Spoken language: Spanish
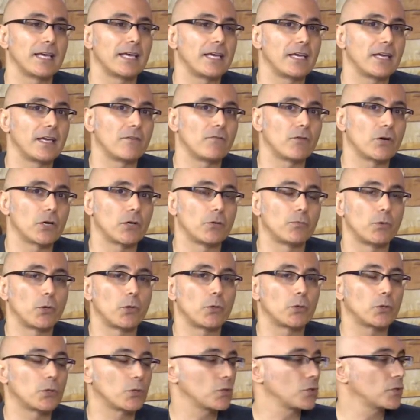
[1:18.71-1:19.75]
y bueno, muy
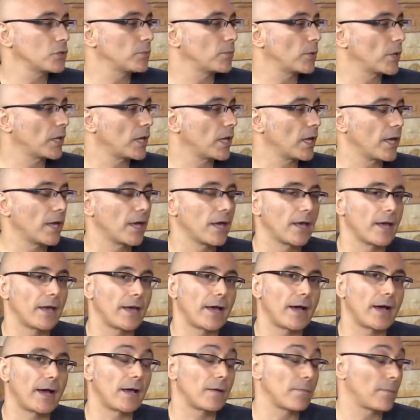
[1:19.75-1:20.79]
gustoso
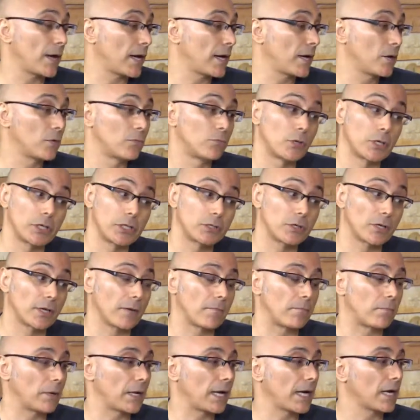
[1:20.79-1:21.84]
porque además es un bonito
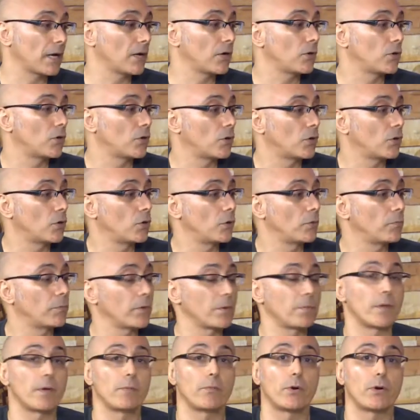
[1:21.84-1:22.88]
ejemplar, lo,
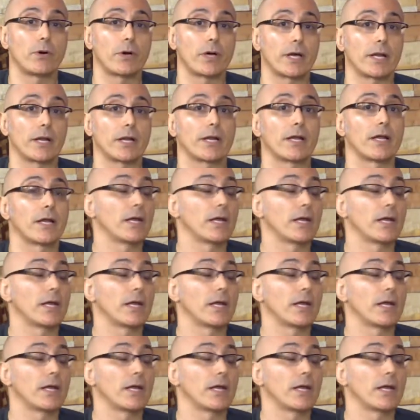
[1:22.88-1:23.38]
imprimimos en,